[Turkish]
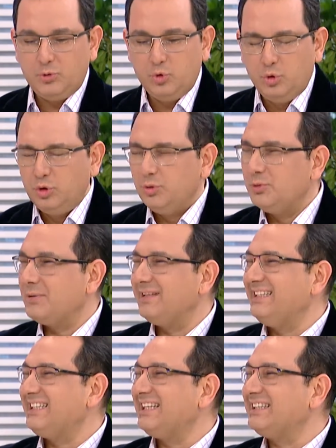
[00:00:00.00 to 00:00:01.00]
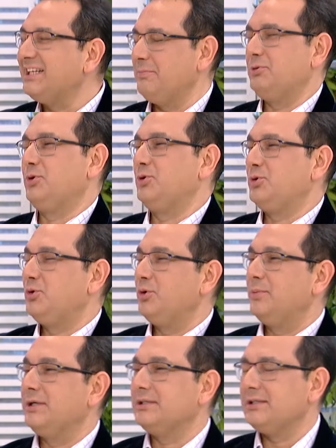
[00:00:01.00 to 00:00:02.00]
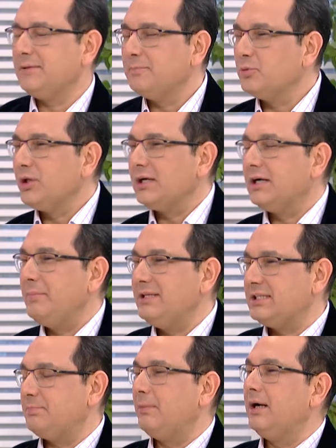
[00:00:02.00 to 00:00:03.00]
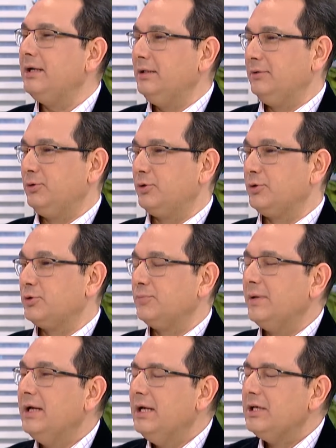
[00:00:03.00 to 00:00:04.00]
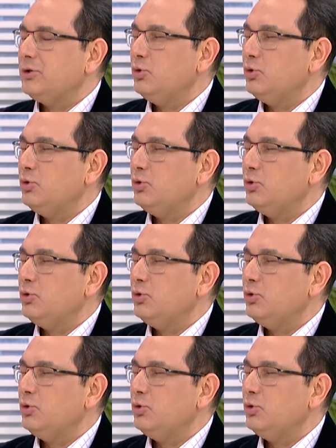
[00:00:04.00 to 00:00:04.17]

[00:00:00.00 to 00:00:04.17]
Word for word: Güldüğümüz zaman diş etlerimiz gözüküyor bazen. Buna gummy smile diyoruz. Evet.